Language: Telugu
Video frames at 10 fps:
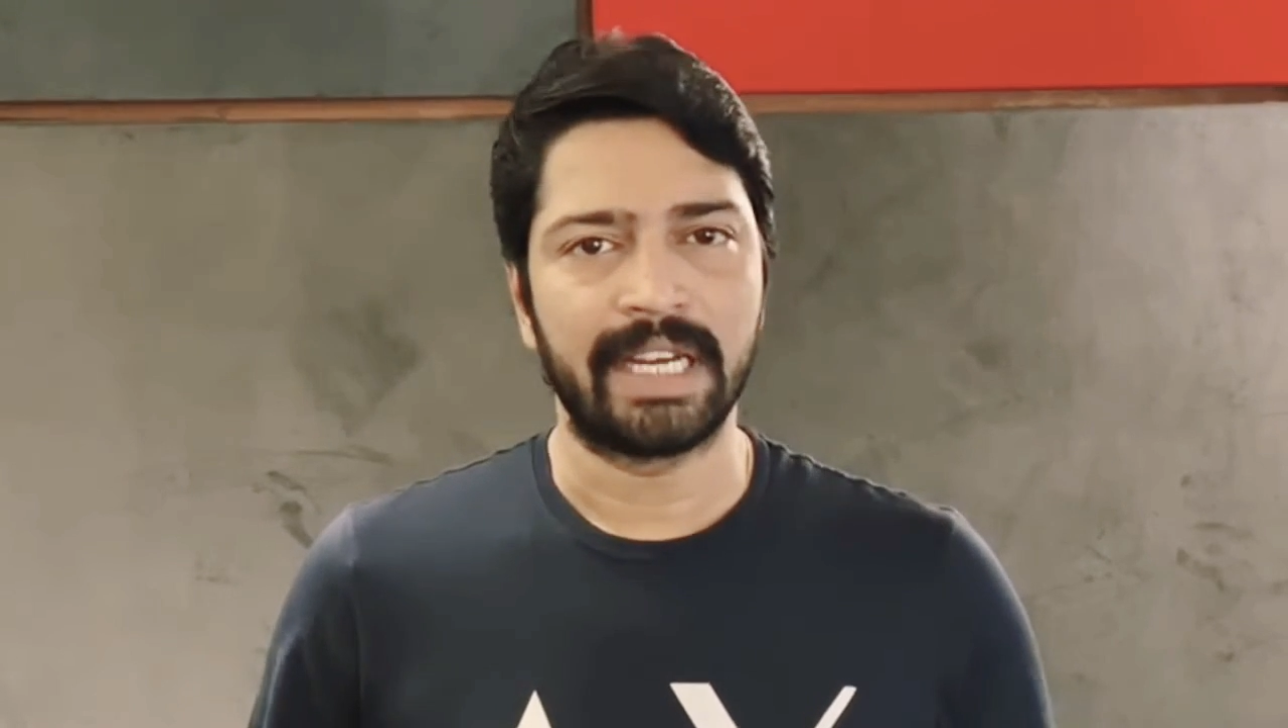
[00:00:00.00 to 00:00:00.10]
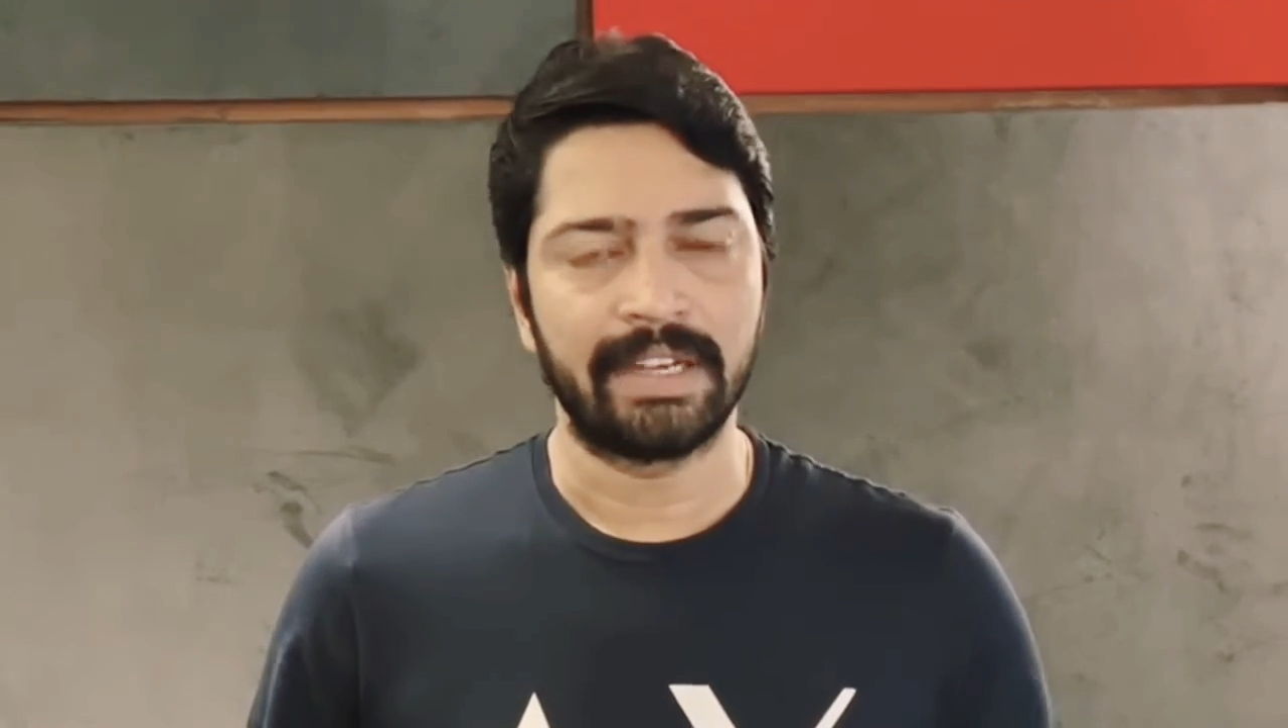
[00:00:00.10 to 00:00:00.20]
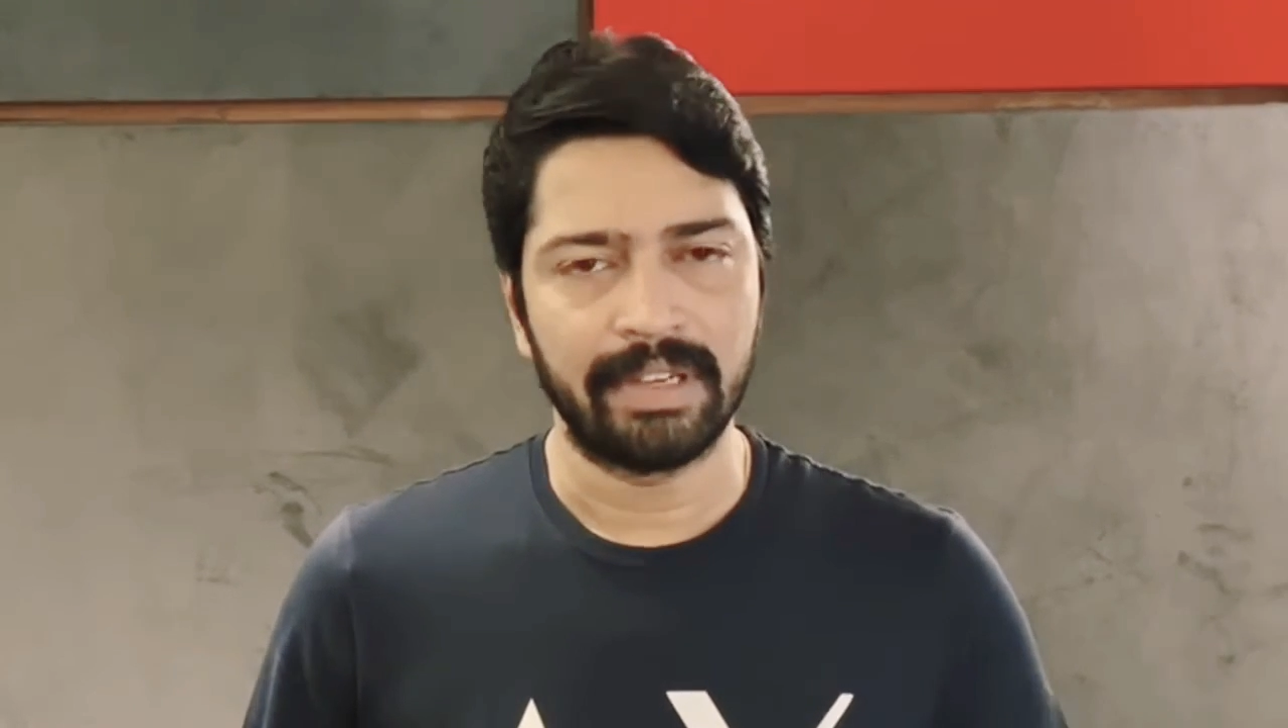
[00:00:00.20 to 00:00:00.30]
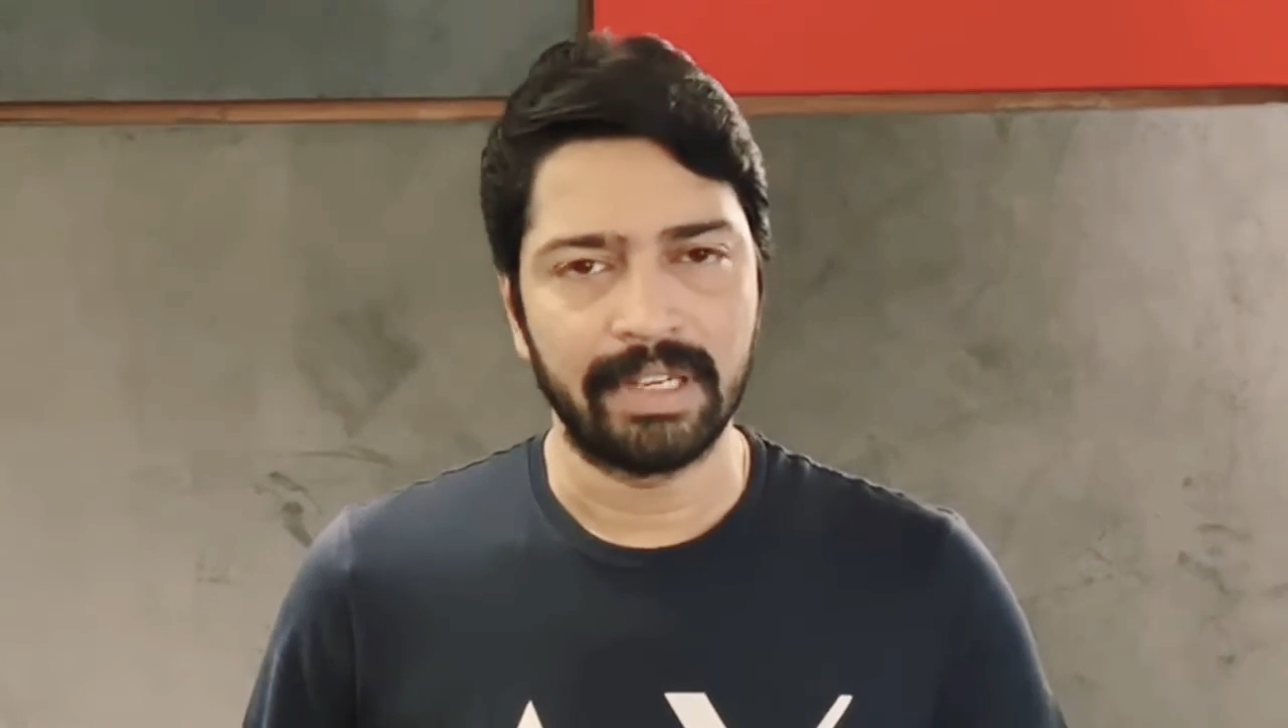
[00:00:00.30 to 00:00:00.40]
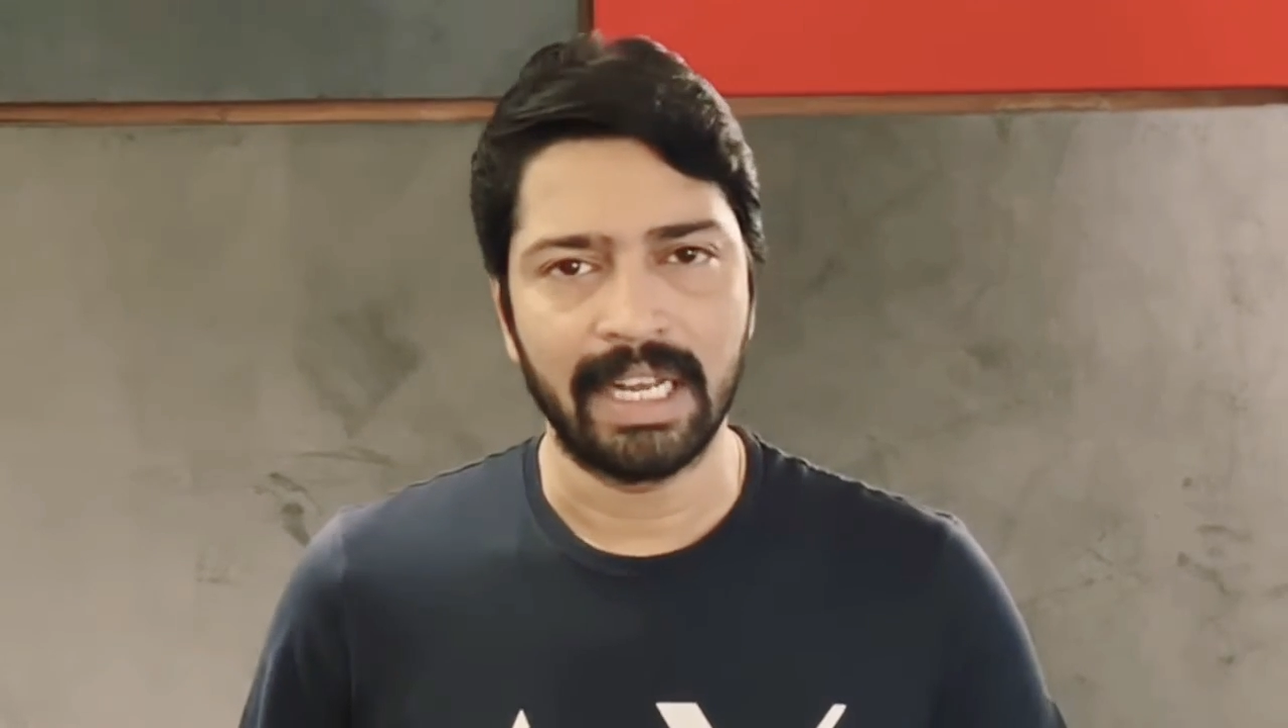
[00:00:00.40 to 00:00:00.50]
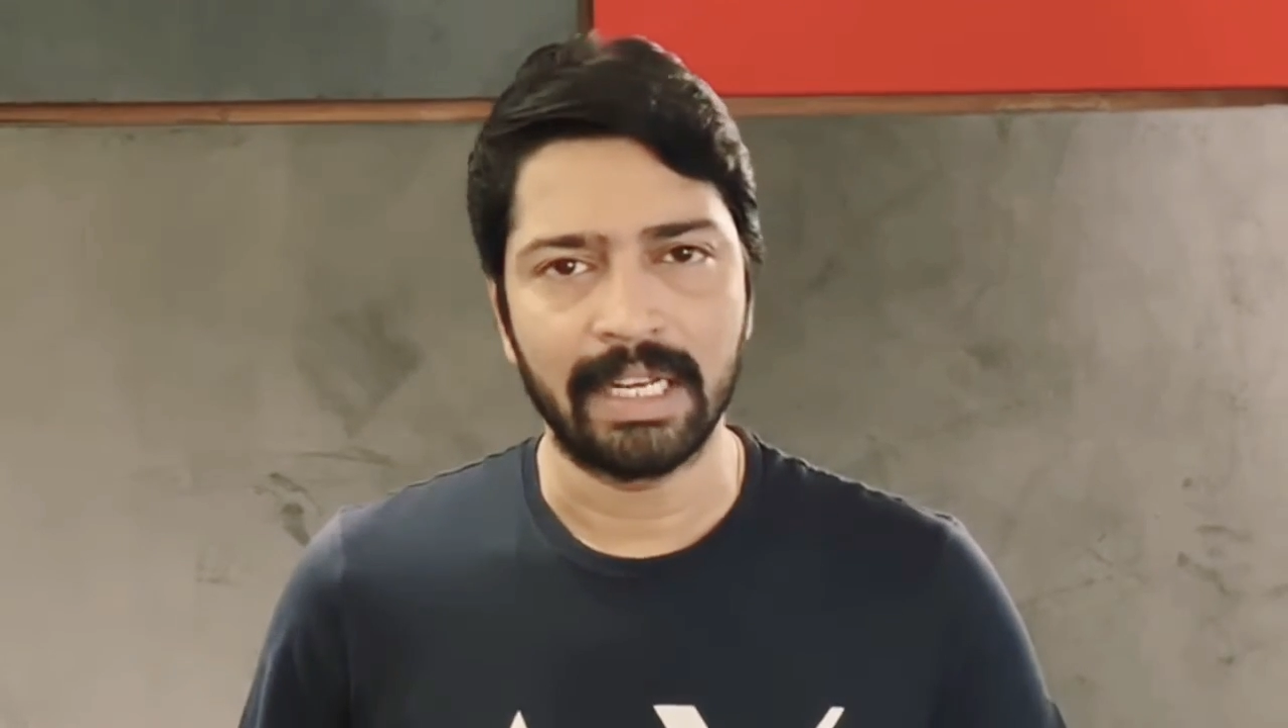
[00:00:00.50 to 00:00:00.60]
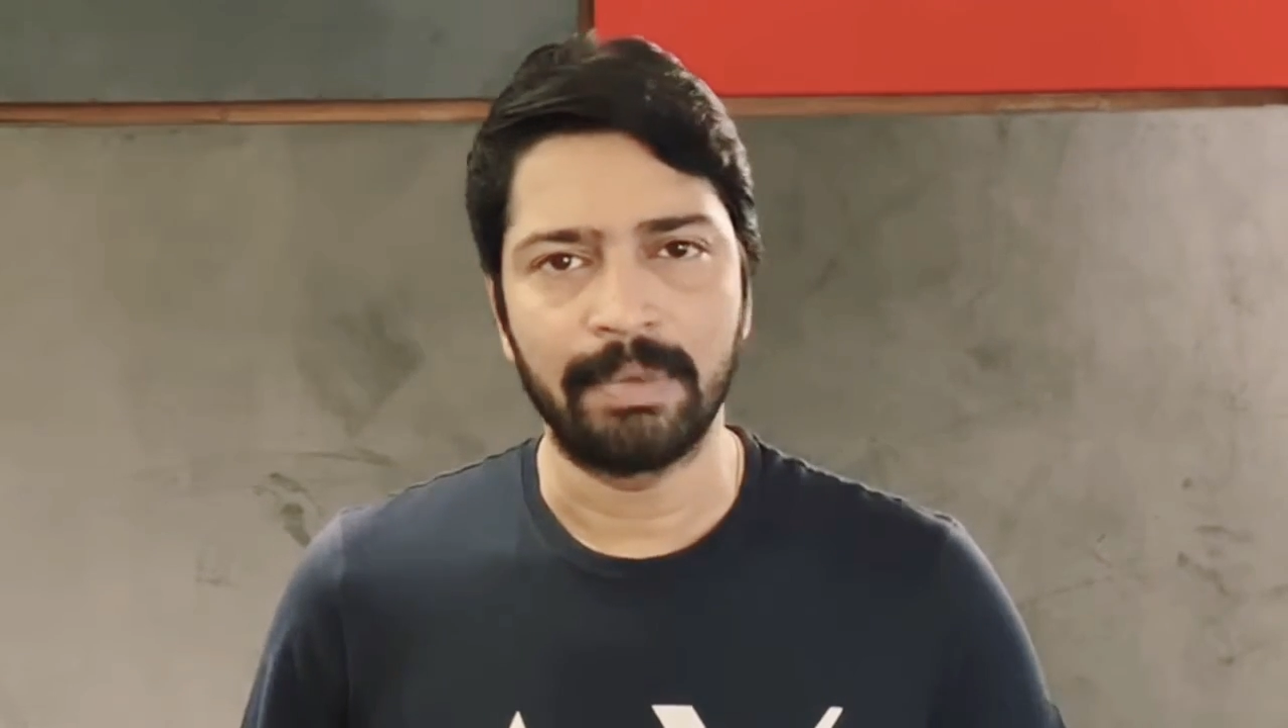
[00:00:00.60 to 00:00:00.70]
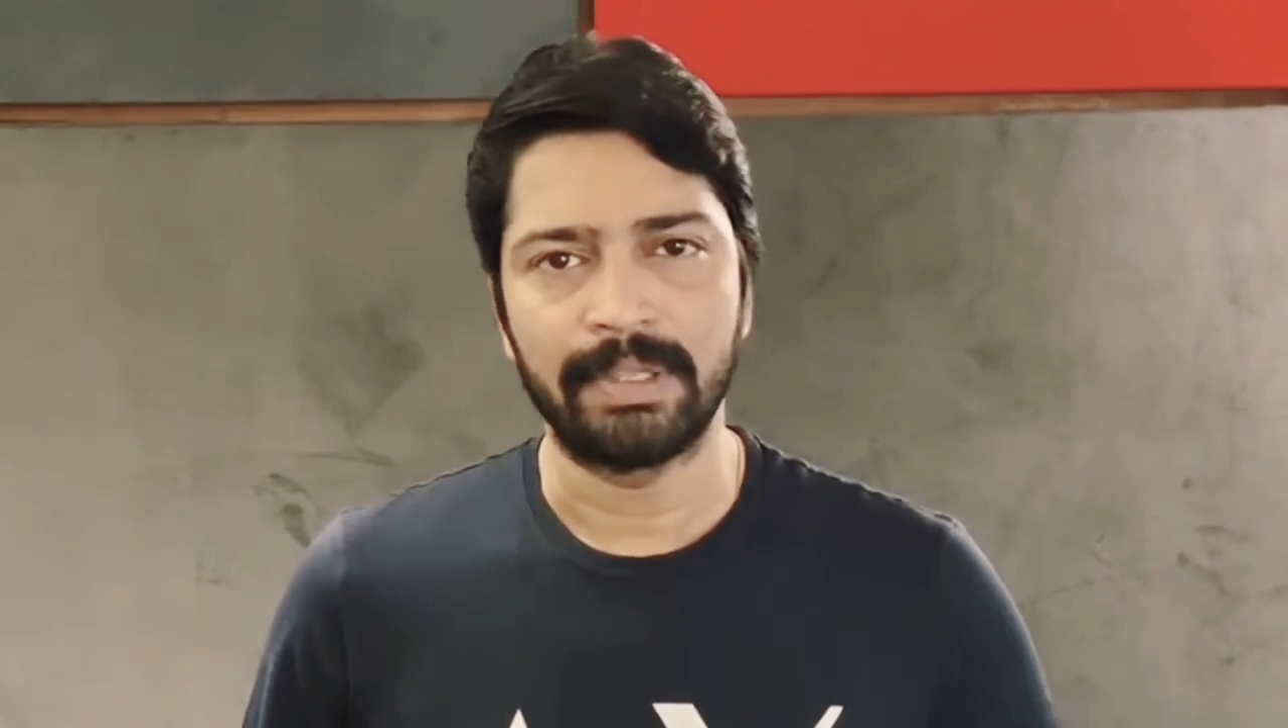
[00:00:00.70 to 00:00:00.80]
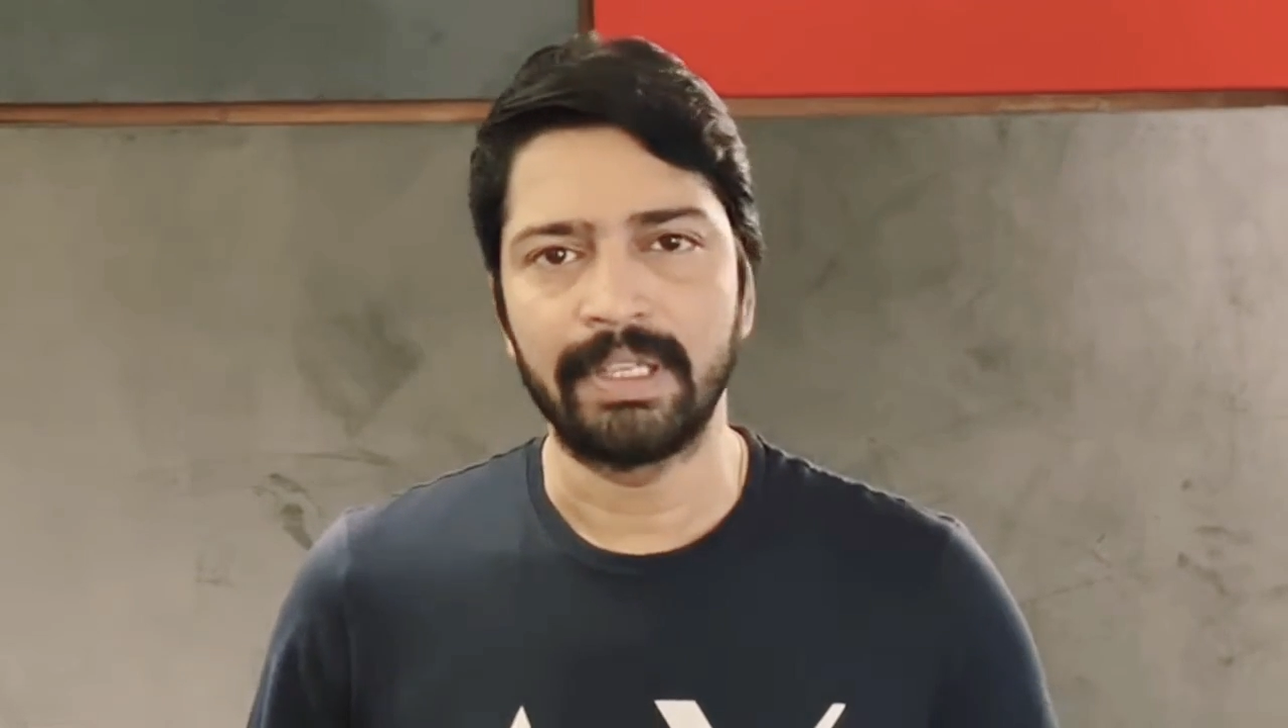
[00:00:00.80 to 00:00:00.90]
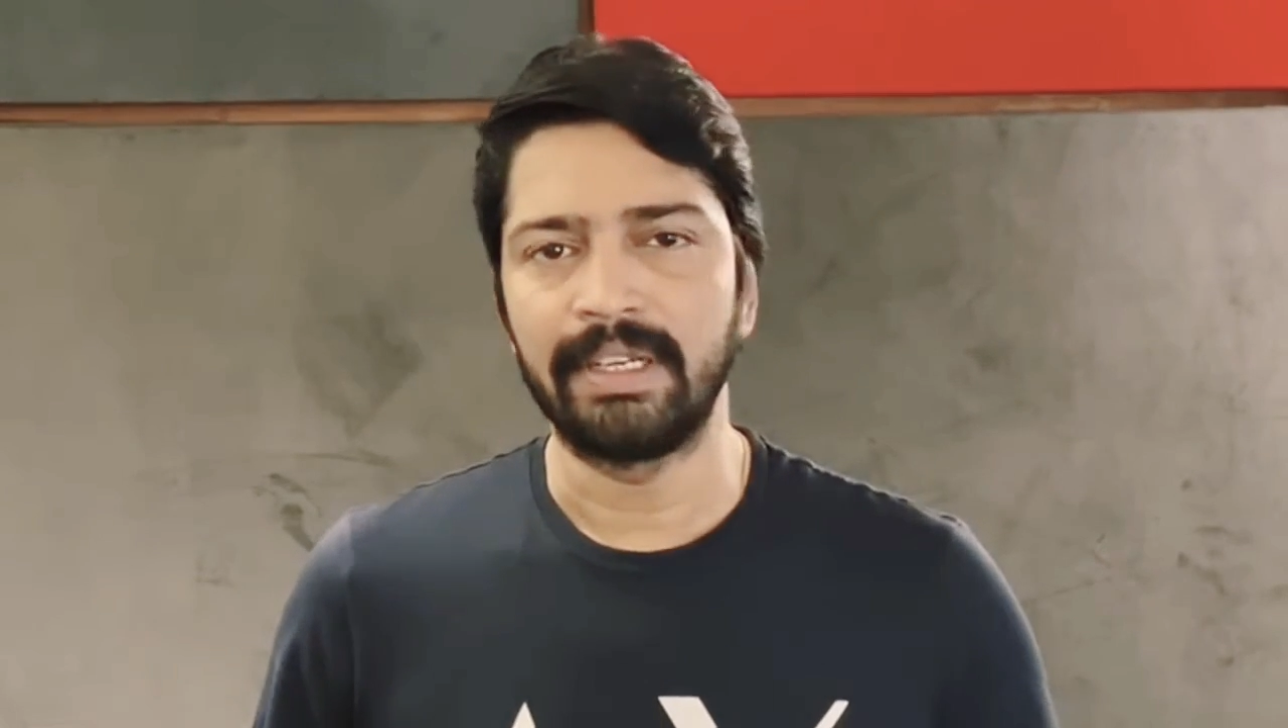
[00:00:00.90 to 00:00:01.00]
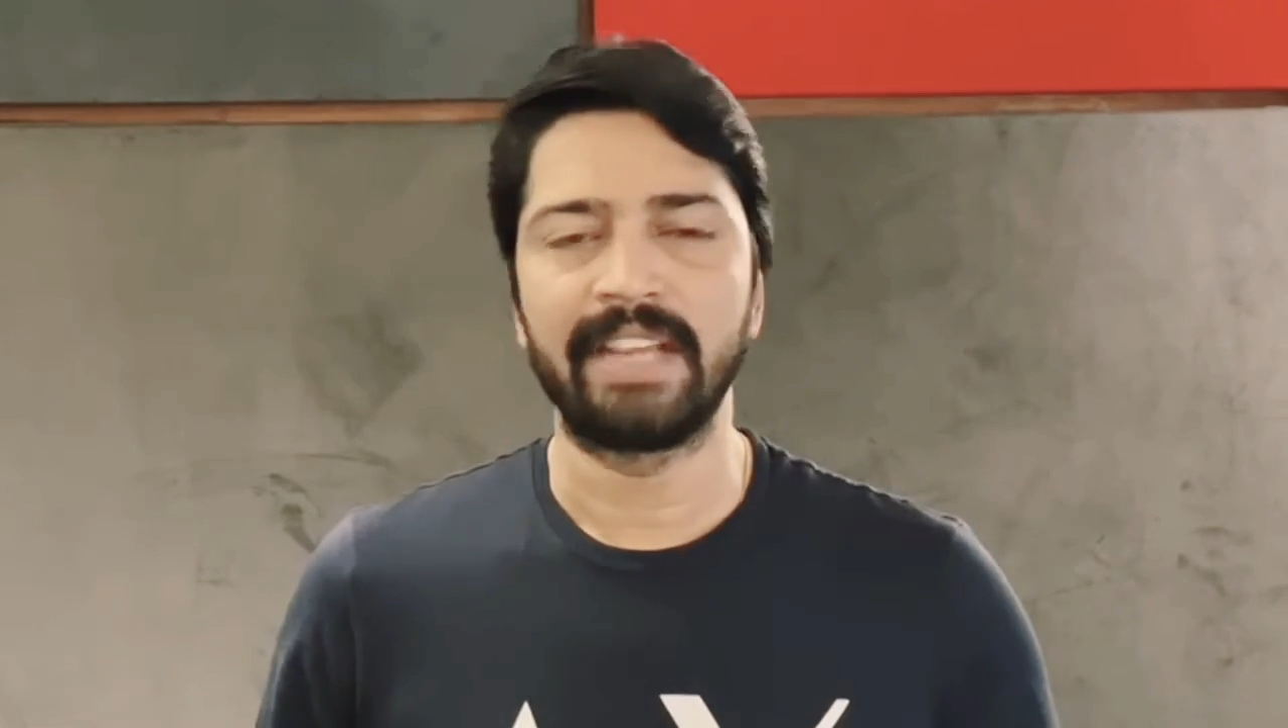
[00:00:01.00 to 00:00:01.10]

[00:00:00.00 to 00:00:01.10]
కానివ్వండి లేకపోతే